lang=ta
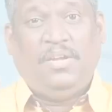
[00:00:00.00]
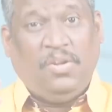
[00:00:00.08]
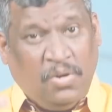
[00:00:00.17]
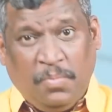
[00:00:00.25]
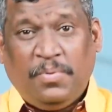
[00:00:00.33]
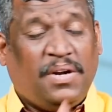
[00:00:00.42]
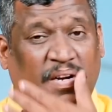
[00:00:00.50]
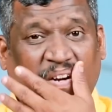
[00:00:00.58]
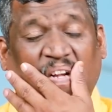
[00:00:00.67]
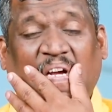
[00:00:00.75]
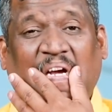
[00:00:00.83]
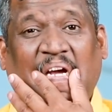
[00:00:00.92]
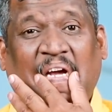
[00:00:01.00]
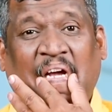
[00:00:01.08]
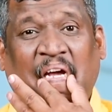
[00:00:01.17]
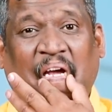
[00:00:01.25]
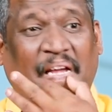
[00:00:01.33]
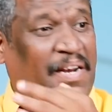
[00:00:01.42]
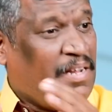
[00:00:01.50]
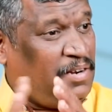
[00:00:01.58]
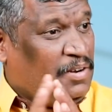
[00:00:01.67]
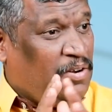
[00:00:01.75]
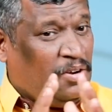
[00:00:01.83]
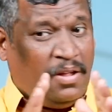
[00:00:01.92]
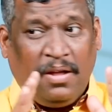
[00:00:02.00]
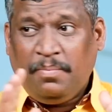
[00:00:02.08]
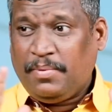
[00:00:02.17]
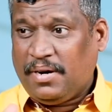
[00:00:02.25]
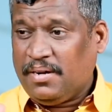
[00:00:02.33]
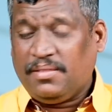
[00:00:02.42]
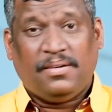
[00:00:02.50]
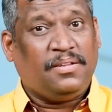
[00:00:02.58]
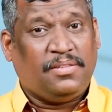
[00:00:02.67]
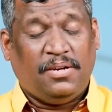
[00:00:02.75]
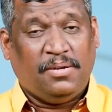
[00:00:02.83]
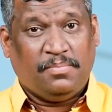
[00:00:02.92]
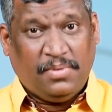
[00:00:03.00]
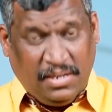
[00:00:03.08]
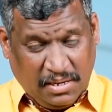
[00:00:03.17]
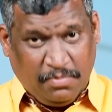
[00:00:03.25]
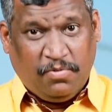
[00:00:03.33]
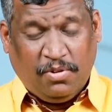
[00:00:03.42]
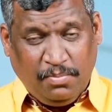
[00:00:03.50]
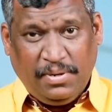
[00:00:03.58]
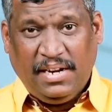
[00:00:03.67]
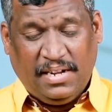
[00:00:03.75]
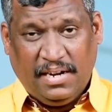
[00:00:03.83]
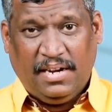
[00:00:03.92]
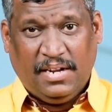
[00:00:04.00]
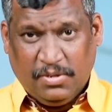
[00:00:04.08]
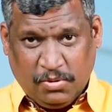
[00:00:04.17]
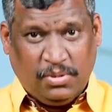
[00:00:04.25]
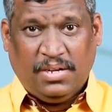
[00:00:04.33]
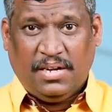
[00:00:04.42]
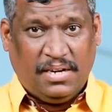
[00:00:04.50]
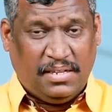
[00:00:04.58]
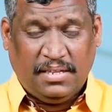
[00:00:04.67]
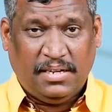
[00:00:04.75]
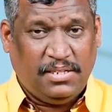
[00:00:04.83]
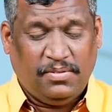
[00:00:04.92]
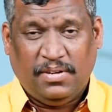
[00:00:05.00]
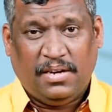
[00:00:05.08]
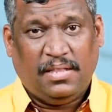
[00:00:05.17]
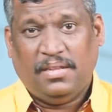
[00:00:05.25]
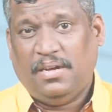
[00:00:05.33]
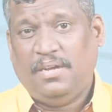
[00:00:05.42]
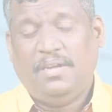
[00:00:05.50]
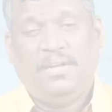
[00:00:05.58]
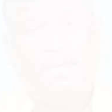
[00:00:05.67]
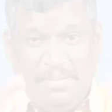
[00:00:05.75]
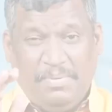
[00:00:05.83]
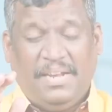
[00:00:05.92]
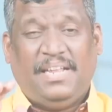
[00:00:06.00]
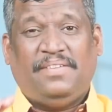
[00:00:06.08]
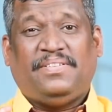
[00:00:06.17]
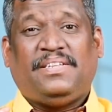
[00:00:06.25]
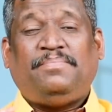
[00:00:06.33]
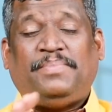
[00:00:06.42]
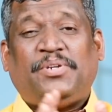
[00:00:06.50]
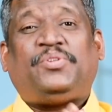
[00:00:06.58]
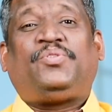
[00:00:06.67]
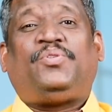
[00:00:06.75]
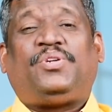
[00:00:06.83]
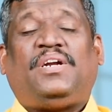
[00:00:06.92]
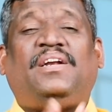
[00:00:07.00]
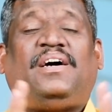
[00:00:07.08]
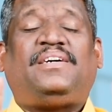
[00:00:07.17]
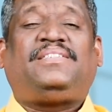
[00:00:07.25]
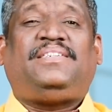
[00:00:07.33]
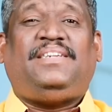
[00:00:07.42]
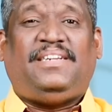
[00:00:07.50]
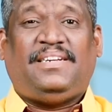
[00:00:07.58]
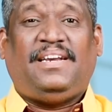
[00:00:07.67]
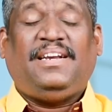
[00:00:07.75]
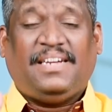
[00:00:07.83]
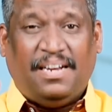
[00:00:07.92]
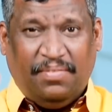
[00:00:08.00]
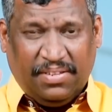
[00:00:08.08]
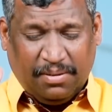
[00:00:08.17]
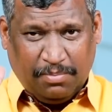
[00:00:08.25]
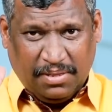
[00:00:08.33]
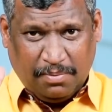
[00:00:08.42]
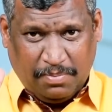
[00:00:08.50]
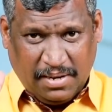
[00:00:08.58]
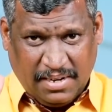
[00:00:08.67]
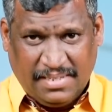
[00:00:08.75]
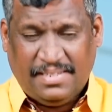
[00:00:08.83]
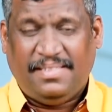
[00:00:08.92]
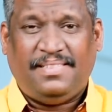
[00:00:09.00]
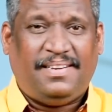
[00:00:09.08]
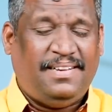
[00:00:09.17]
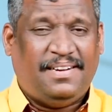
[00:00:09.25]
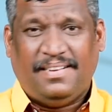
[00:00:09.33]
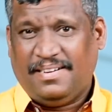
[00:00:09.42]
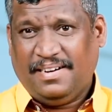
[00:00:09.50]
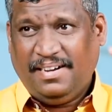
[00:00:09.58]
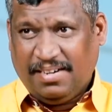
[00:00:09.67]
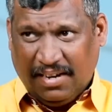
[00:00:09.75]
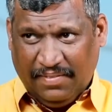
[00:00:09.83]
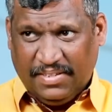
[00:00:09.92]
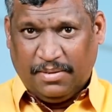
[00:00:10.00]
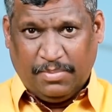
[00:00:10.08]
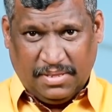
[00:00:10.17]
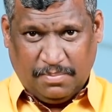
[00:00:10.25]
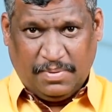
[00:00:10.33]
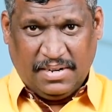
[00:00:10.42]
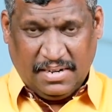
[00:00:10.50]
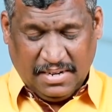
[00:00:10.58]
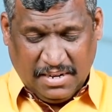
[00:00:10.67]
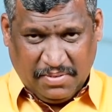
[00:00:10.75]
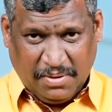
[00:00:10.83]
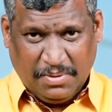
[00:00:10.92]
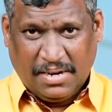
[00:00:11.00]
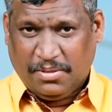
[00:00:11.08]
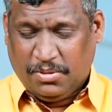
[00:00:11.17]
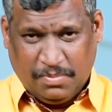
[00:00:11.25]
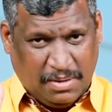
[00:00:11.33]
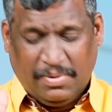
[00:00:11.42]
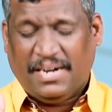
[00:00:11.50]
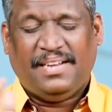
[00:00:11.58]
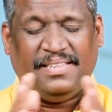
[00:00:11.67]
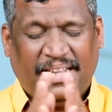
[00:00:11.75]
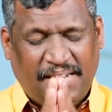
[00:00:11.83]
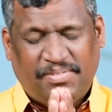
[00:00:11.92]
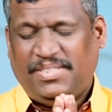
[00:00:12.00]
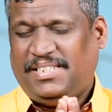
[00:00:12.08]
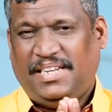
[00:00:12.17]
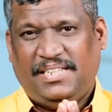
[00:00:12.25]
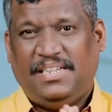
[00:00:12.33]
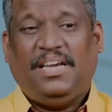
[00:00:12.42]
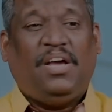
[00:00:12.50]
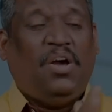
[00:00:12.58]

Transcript: யூரோப் நாட்டிலுங்க இருக்கிற எல்லா பாடத்திட்டத்துலேயும் நீங்கள் ஃபோன் பண்ணி கேளுங்க சொந்தக்காரங்க தெரிஞ்சவங்க இருந்தால் இனிமேலாவது பெற்றோர்கள் ஆசிரியர்கள் கல்வி சம்பந்தப்பட்ட சிந்தனையாளர்கள் கல்வி சம்பந்தப்பட்ட நிறுவனம் நடத்தும் நபர்கள் தயவு செய்து